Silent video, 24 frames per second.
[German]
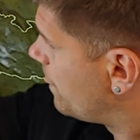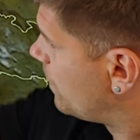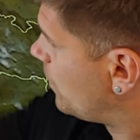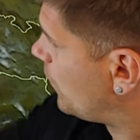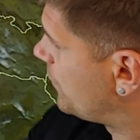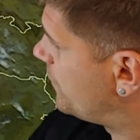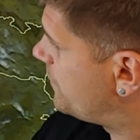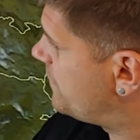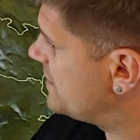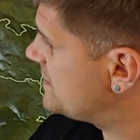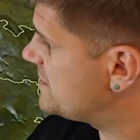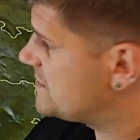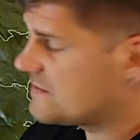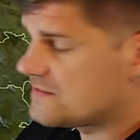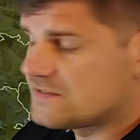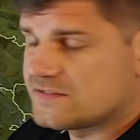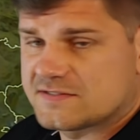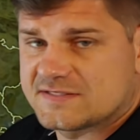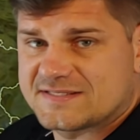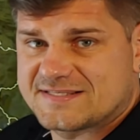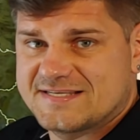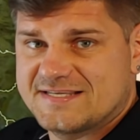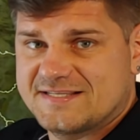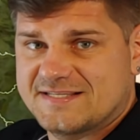
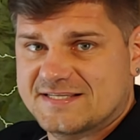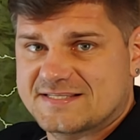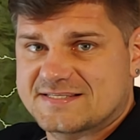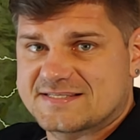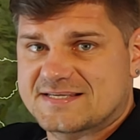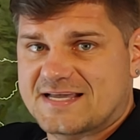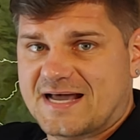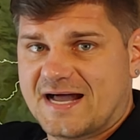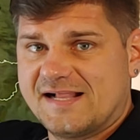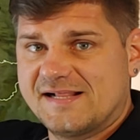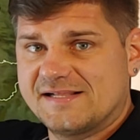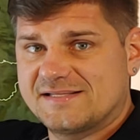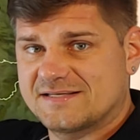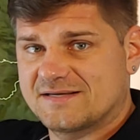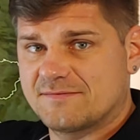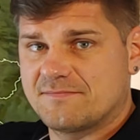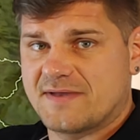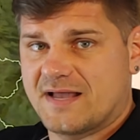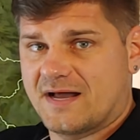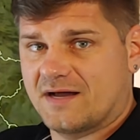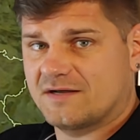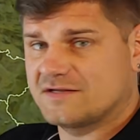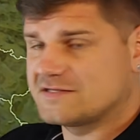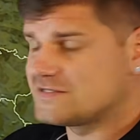Nordwesten zieht jetzt kalte
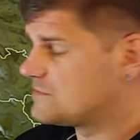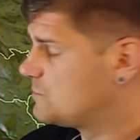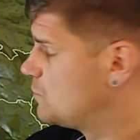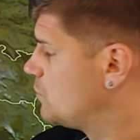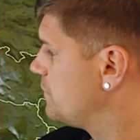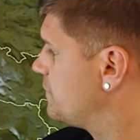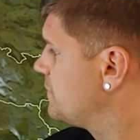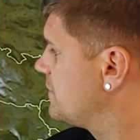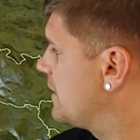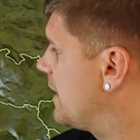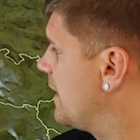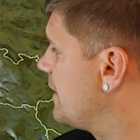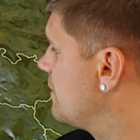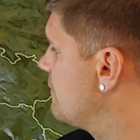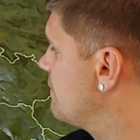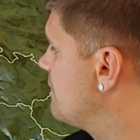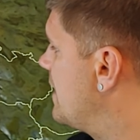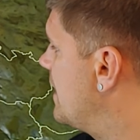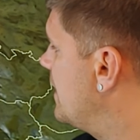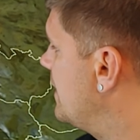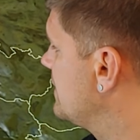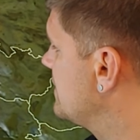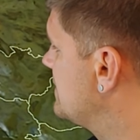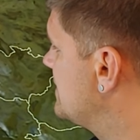Meeresluft ran,
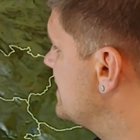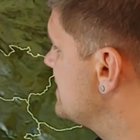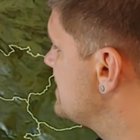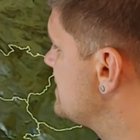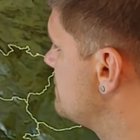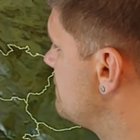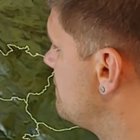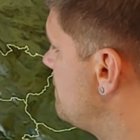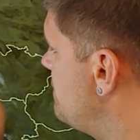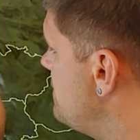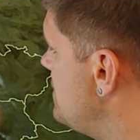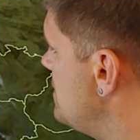währenddessen